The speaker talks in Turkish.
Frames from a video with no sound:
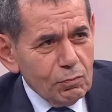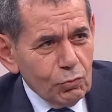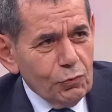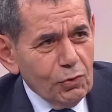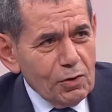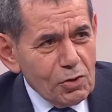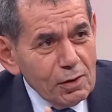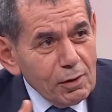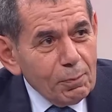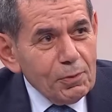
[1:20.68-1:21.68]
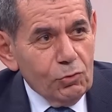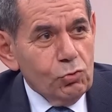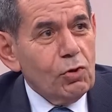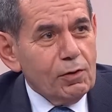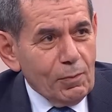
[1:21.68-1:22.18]
Bu finansal yapıyı
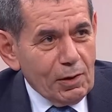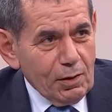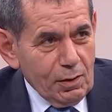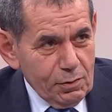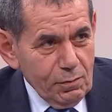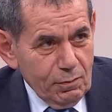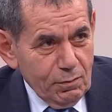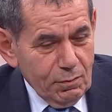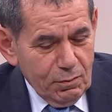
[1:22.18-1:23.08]
düzeltmek lazım. Doğru.